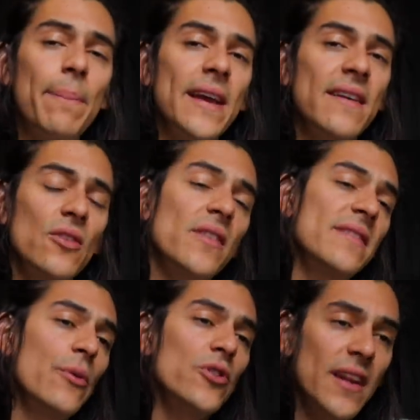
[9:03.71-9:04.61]
aplicación
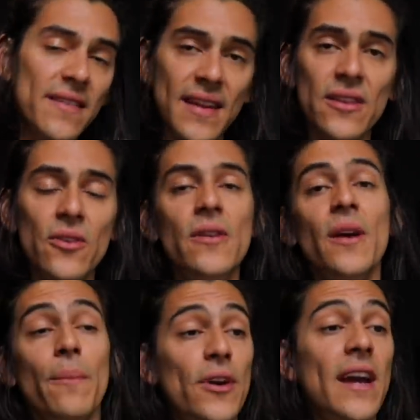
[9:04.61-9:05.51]
estaba utilizando,
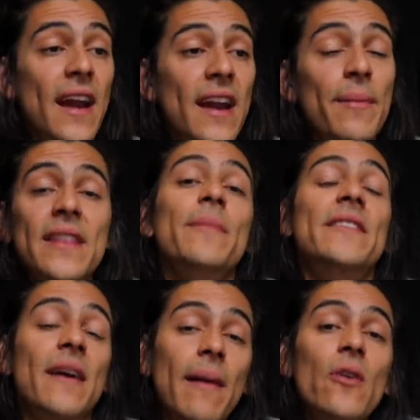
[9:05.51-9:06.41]
porque claramente mi
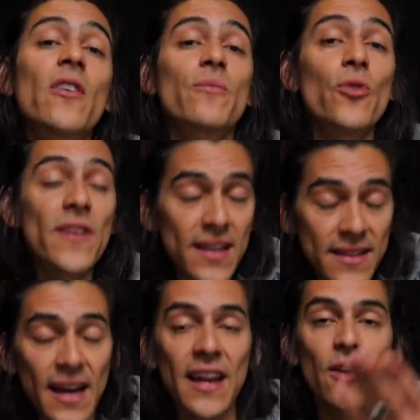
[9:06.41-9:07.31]
trabajo es muy
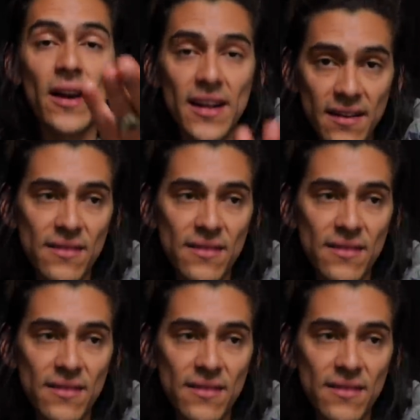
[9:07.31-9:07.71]
digital, al igual que el